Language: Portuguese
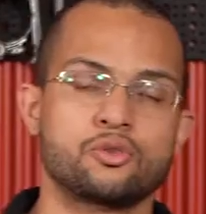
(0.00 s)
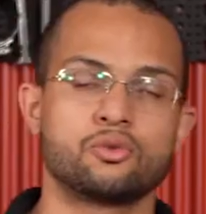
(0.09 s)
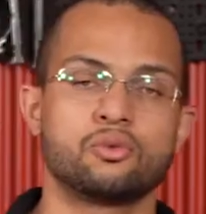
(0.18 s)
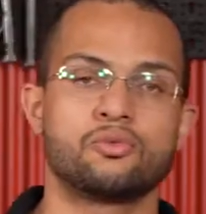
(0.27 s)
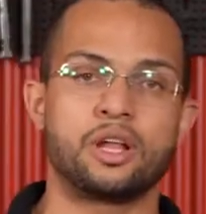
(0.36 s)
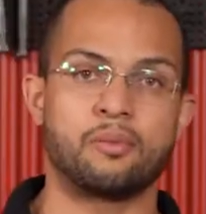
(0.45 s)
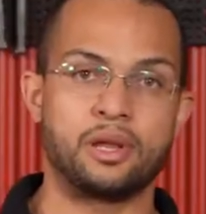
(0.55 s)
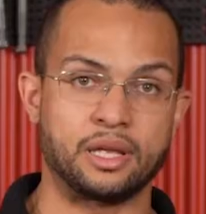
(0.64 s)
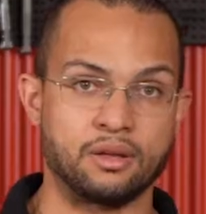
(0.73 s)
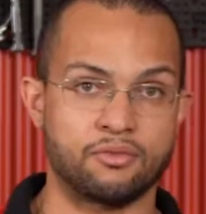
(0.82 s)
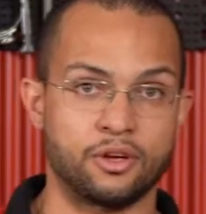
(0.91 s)
usam
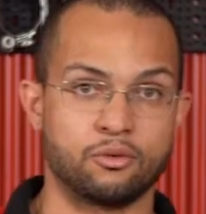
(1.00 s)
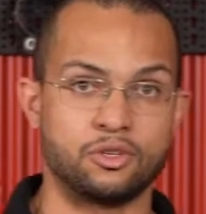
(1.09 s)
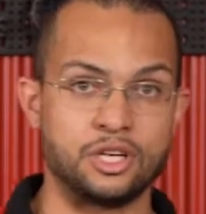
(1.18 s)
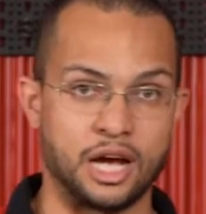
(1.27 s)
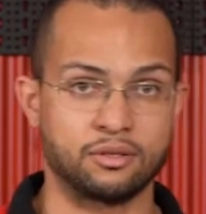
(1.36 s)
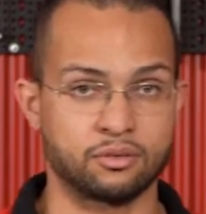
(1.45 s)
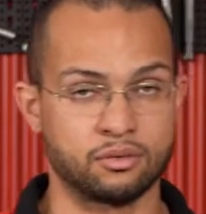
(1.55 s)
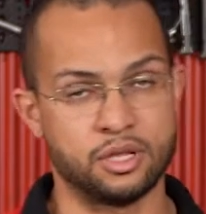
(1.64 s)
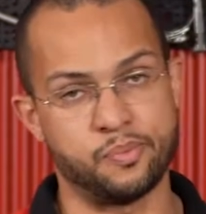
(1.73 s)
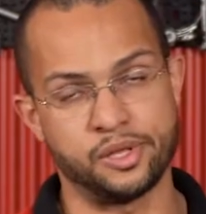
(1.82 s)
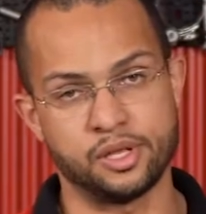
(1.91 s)
virabrequim feito de aço,
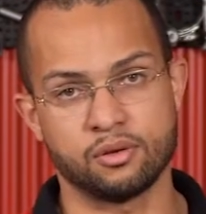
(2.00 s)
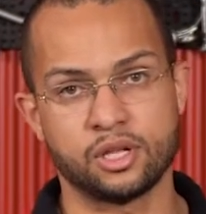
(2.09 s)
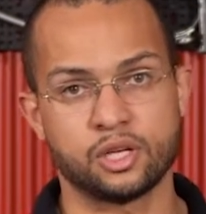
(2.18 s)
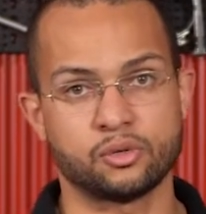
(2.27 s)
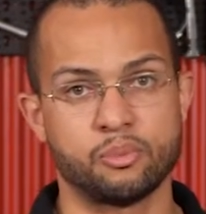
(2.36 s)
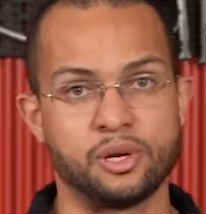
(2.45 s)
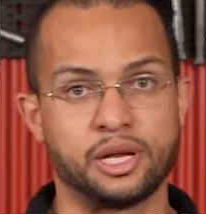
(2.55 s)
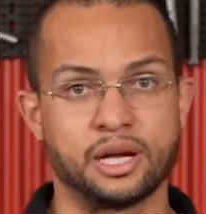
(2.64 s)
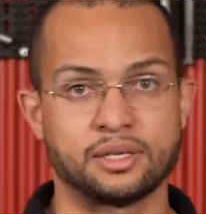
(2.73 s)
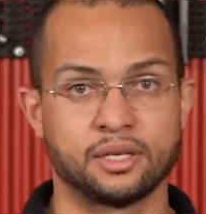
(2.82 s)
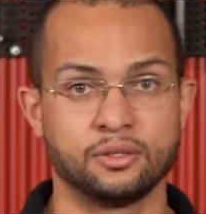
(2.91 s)
dependendo da sua
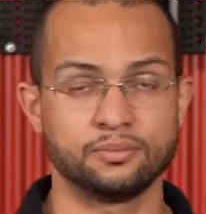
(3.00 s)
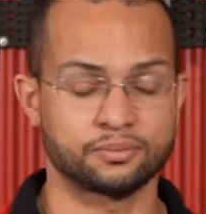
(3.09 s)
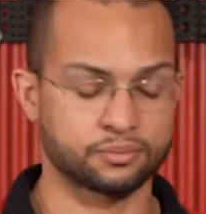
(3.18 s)
aplicação,